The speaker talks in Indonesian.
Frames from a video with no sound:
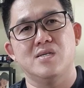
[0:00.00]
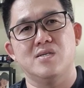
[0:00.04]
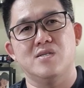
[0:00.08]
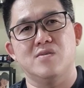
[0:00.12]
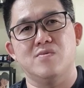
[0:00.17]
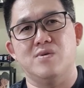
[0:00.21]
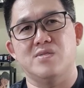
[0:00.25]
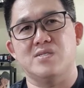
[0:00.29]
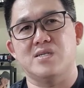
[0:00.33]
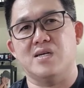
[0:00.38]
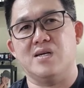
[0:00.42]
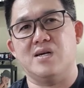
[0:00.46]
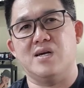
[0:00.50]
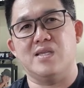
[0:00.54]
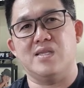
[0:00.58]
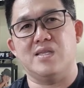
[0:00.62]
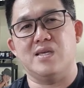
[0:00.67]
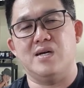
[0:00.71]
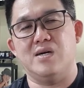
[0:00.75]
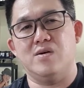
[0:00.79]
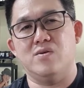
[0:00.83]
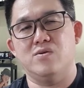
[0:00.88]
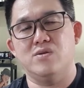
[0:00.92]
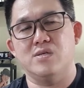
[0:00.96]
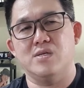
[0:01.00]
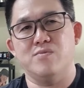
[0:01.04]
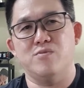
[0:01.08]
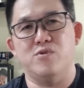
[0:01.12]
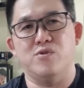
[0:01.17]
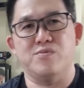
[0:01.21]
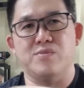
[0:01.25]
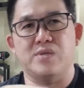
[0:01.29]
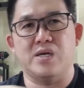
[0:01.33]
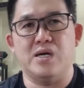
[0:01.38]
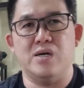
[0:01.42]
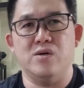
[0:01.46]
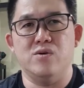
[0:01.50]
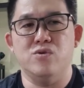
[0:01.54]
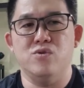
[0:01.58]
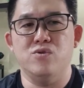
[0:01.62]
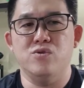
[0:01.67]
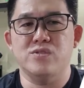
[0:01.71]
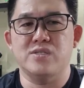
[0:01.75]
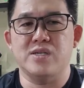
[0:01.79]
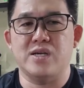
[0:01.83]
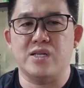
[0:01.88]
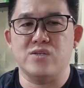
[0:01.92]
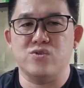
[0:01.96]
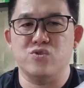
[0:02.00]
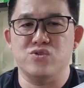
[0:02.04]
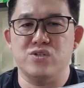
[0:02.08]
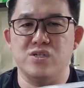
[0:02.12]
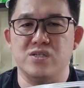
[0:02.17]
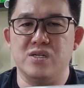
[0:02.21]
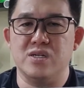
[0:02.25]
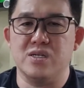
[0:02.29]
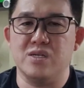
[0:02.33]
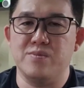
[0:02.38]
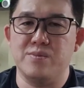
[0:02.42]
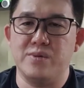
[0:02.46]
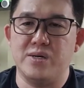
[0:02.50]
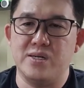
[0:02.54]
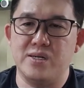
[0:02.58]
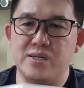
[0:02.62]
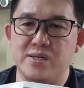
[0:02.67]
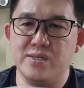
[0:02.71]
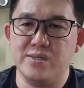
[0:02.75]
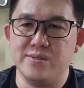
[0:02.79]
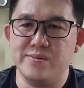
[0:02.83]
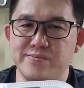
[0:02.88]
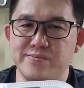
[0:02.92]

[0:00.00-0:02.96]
cuma saya nggak tahu ini belum tahu cara cucinya gimana